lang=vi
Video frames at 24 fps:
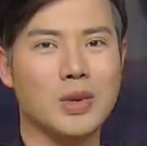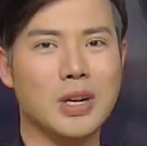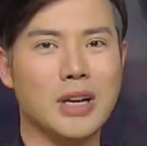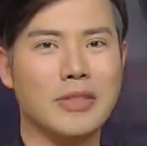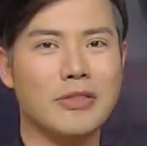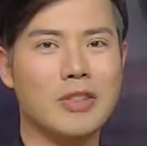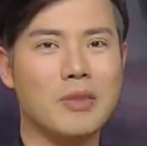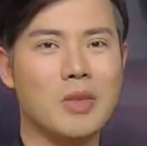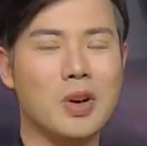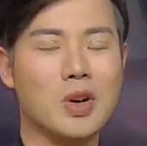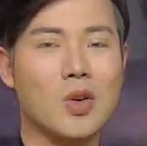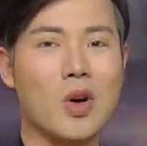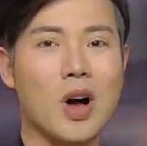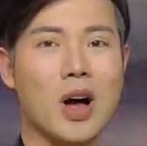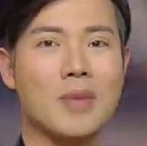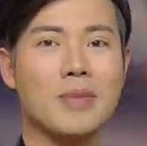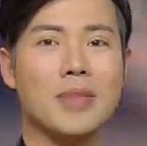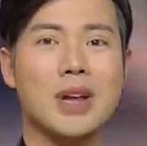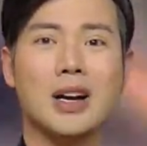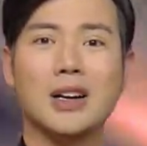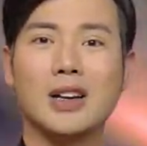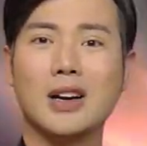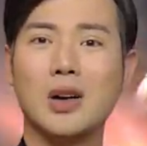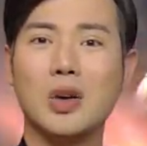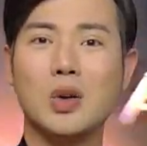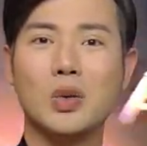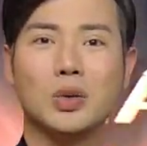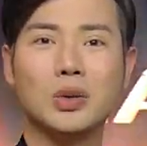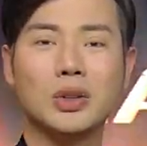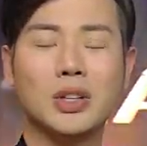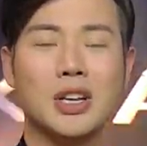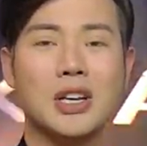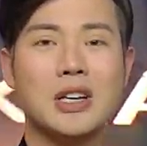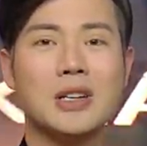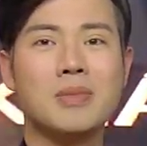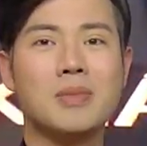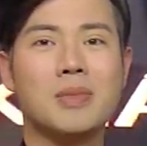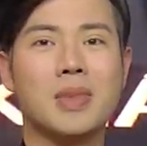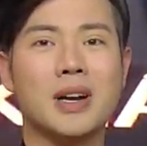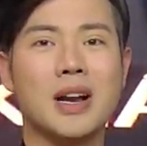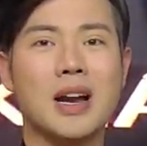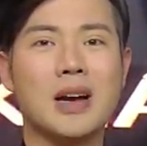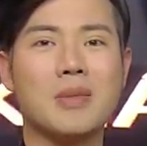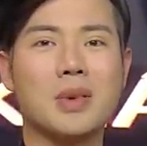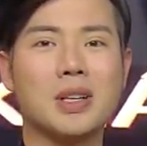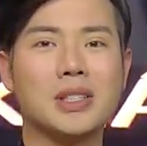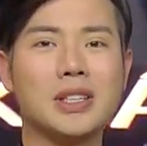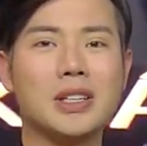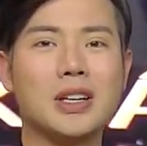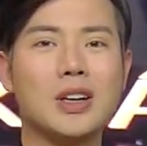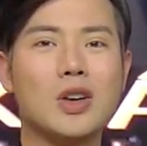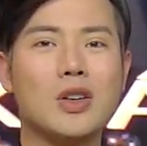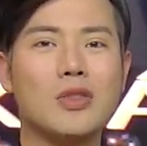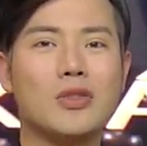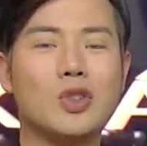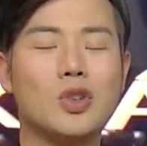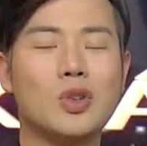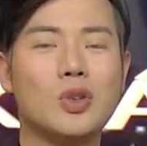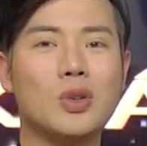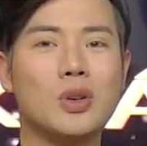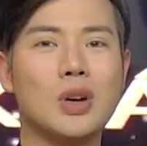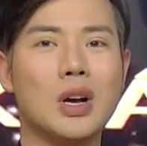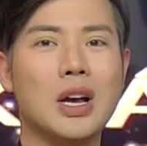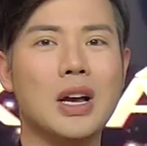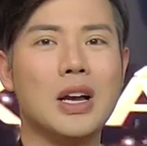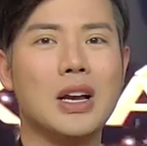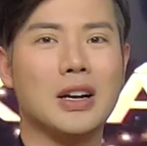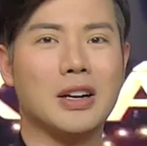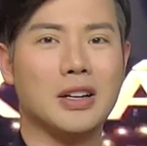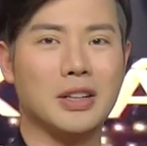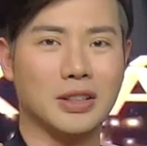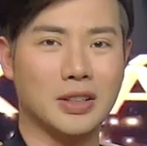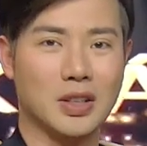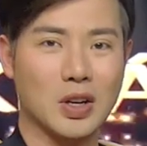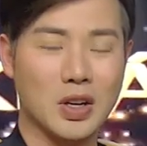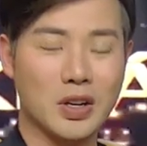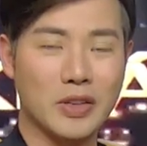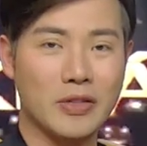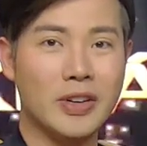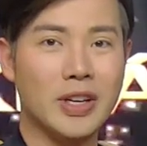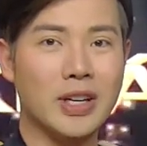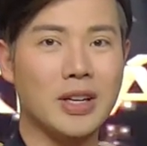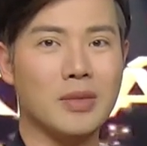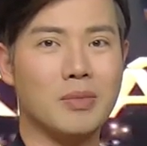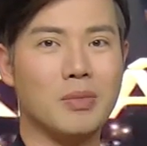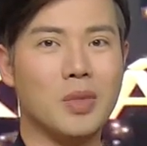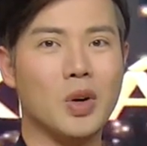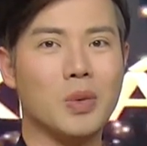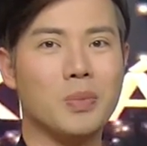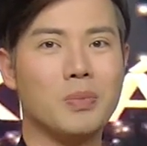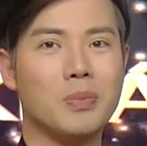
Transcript: đến với món quà âm nhạc đầu tiên mà nam ca sĩ leon vũ gửi tới quý vị một